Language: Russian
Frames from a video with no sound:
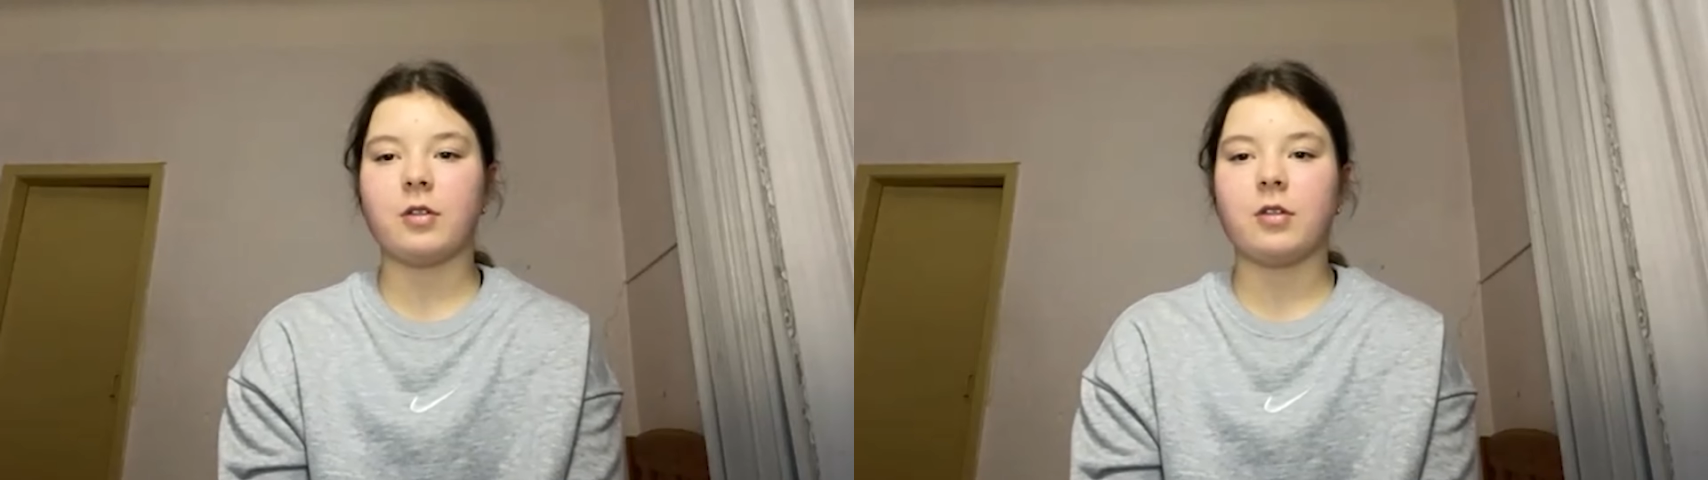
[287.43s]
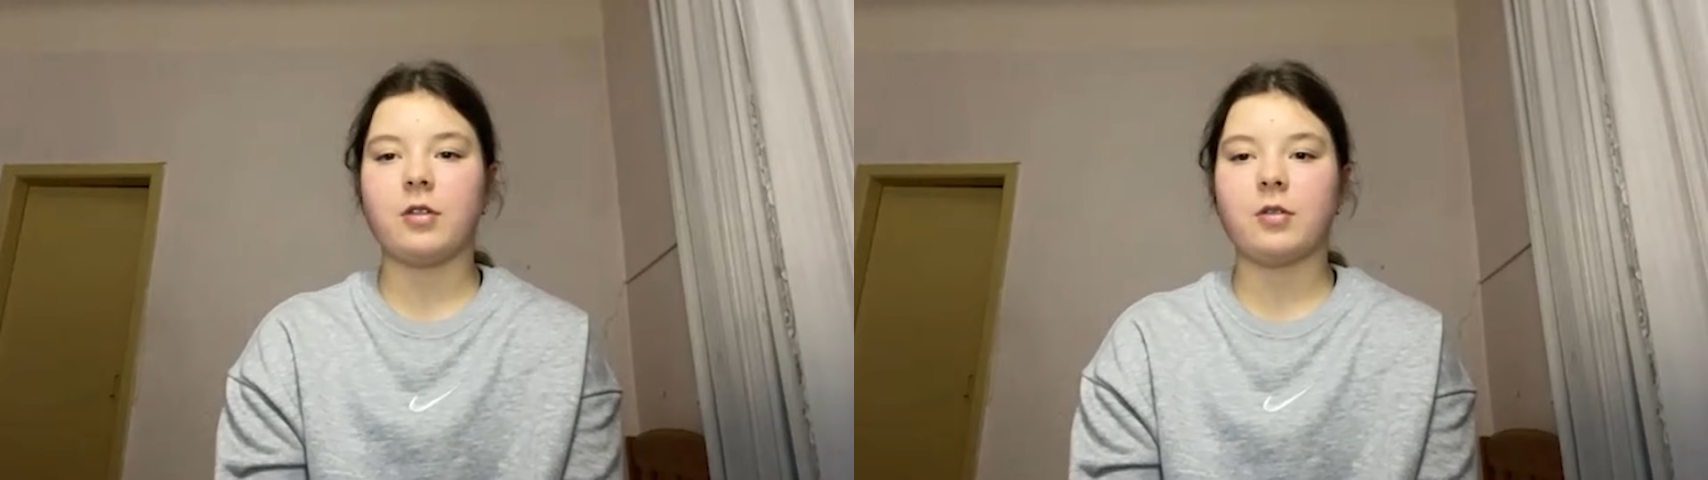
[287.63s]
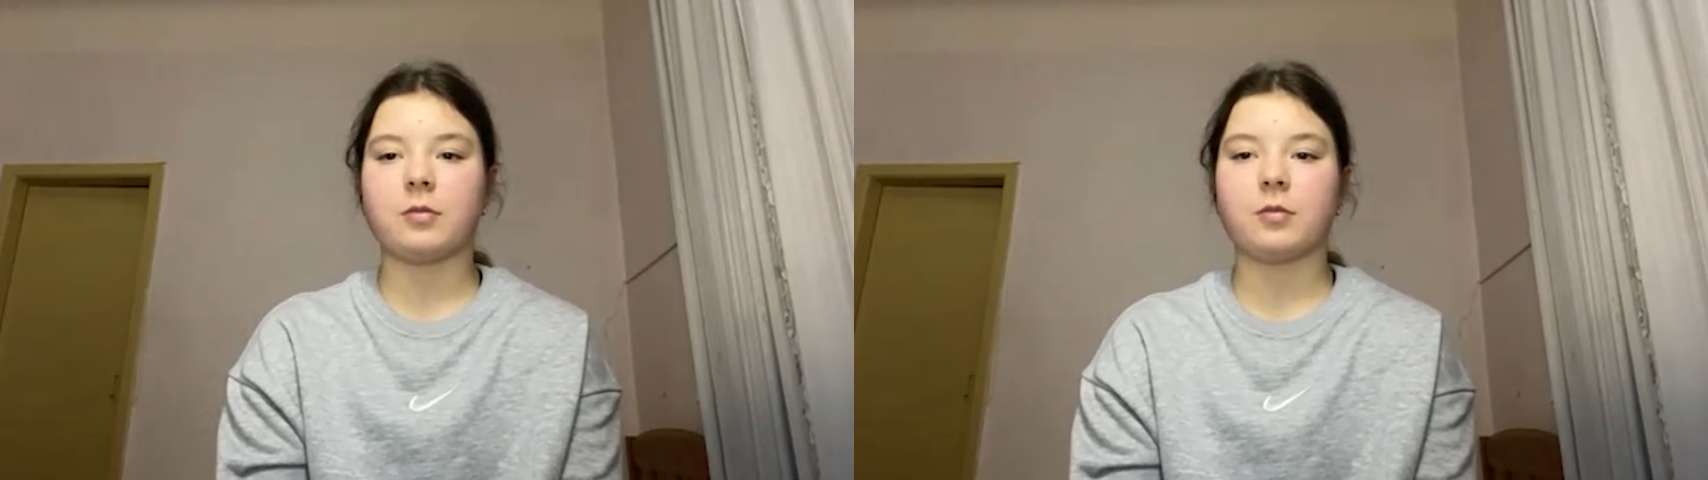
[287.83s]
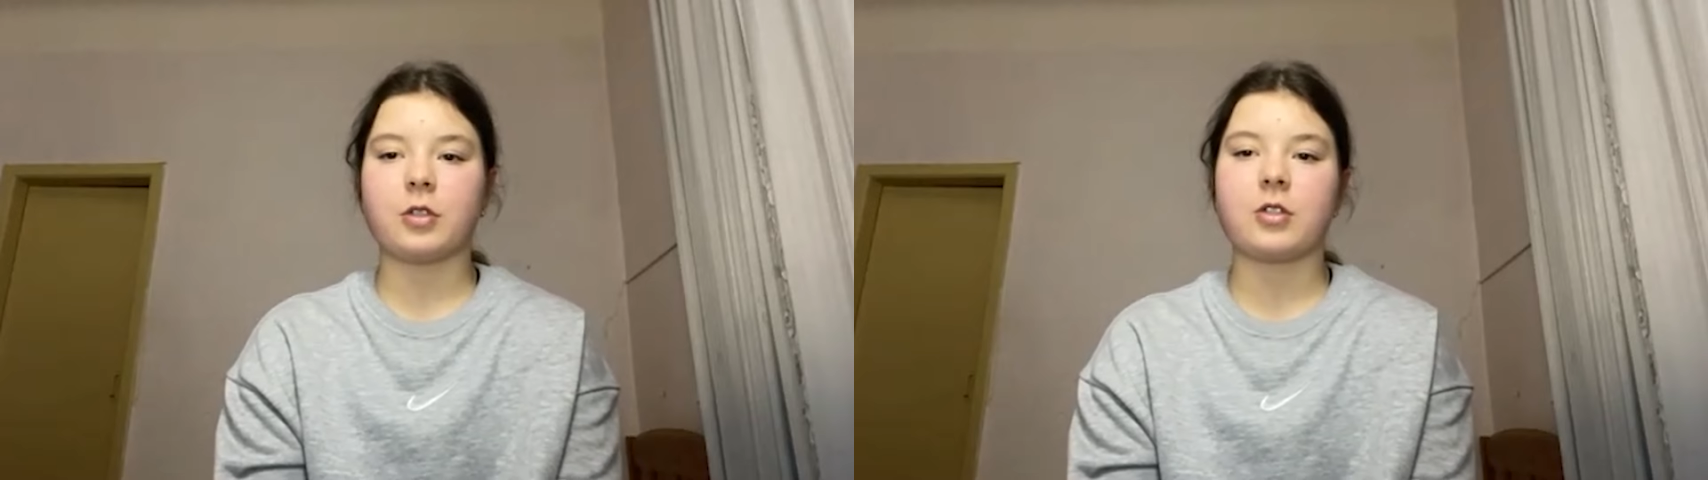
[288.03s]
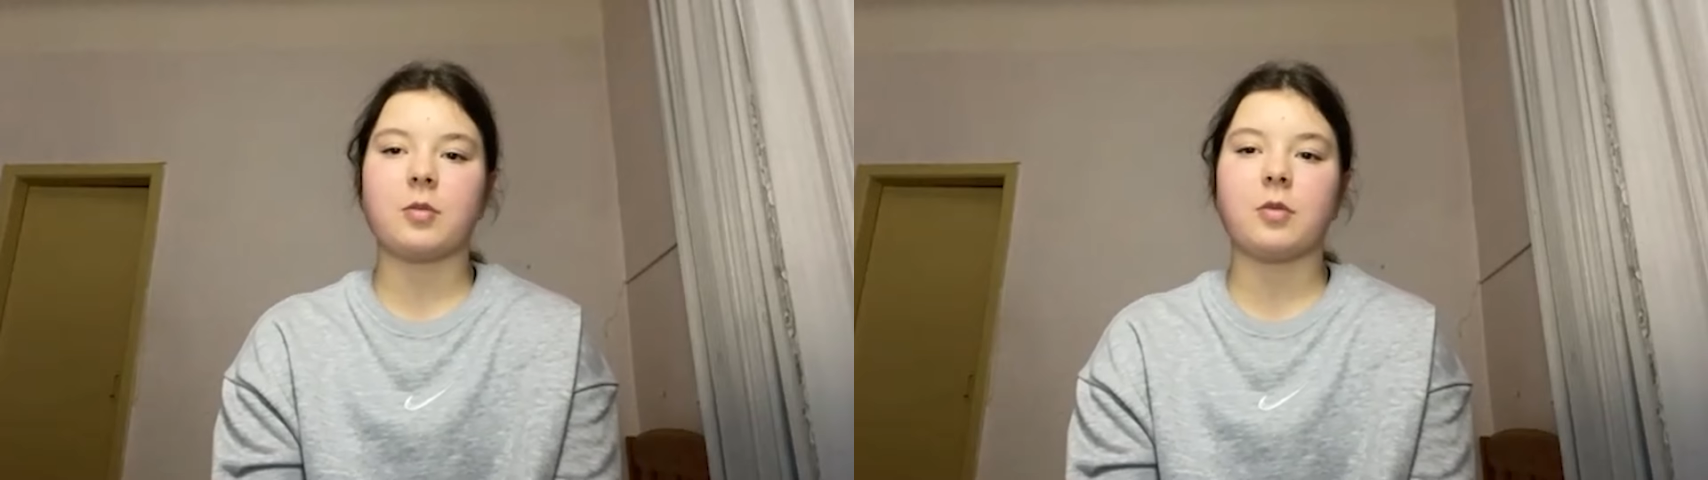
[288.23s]
и у
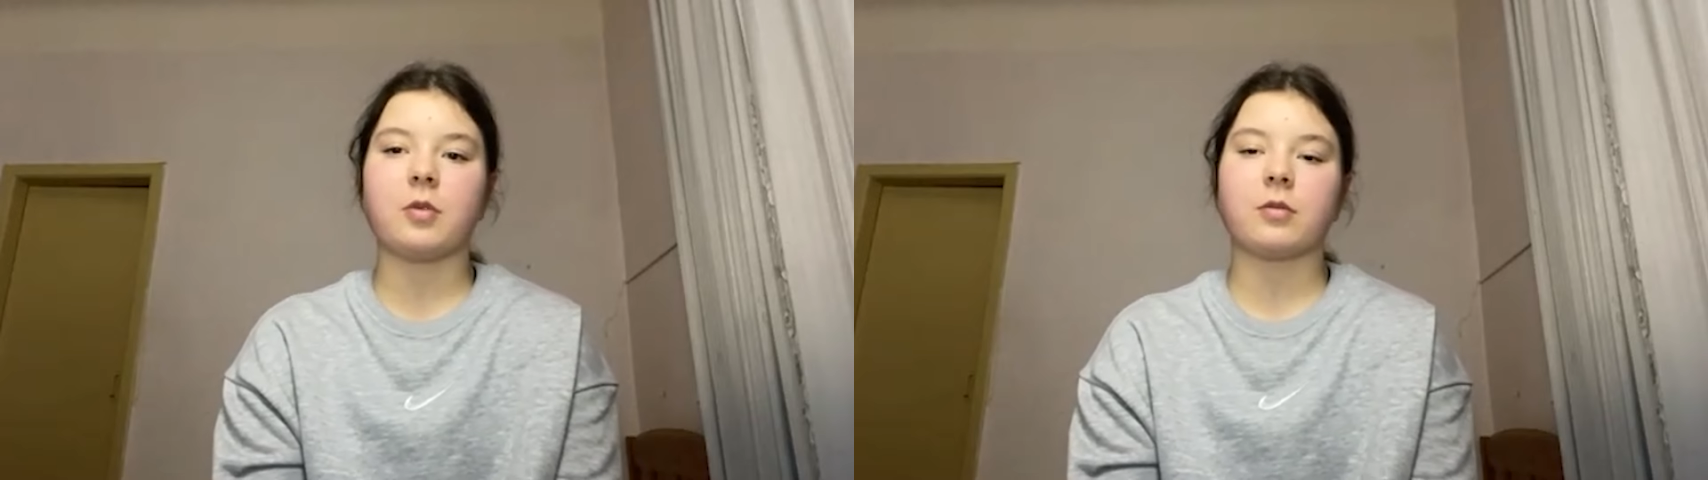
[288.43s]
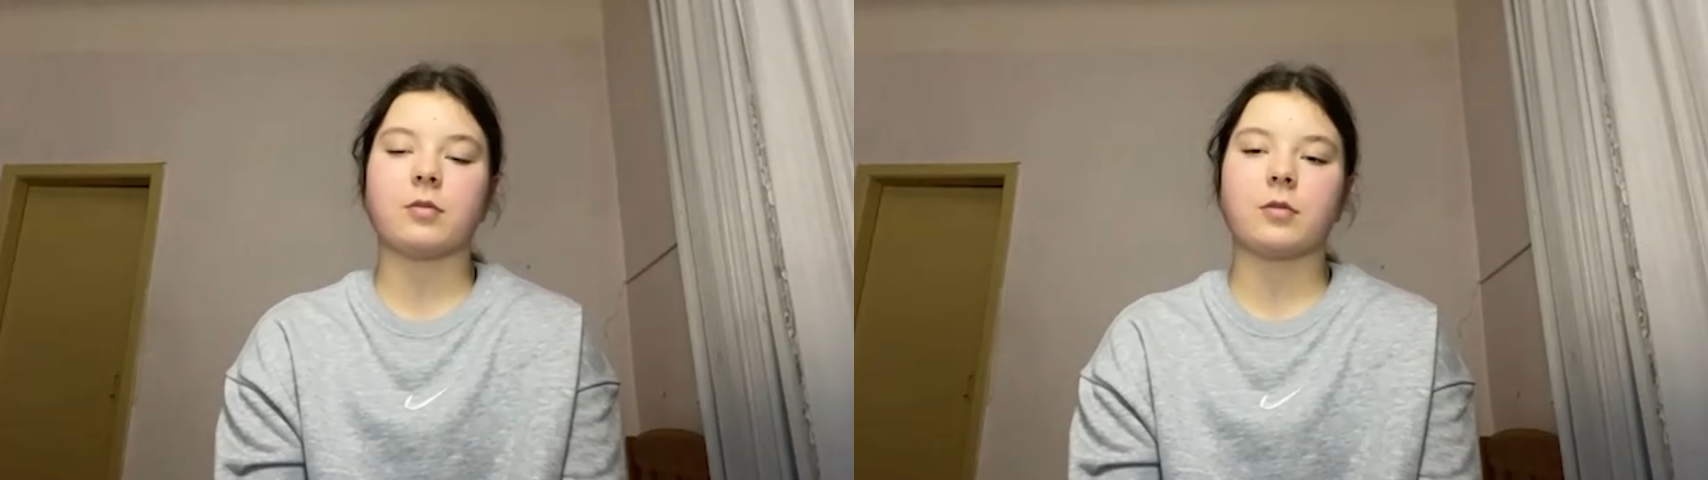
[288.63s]
нас с ними